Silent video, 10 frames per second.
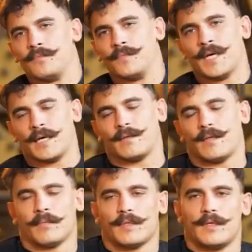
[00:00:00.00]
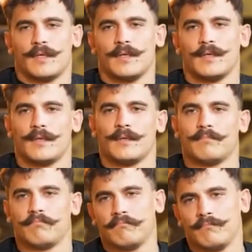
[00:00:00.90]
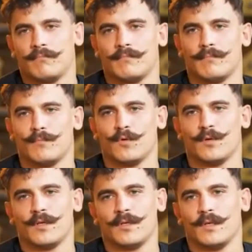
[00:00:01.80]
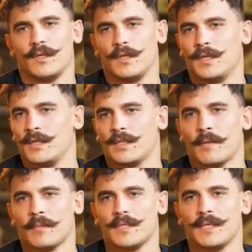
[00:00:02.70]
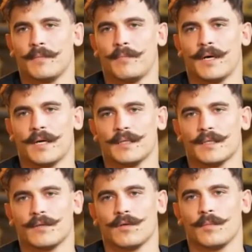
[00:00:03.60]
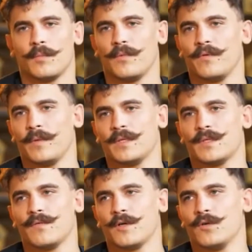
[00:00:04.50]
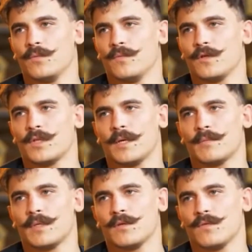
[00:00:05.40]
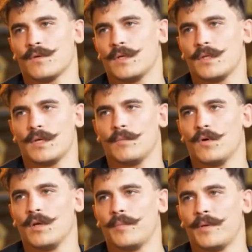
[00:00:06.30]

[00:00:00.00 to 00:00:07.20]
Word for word: Да, там, где бой или там, где парни, с которыми мы вместе воюем, вот та обстановка, она более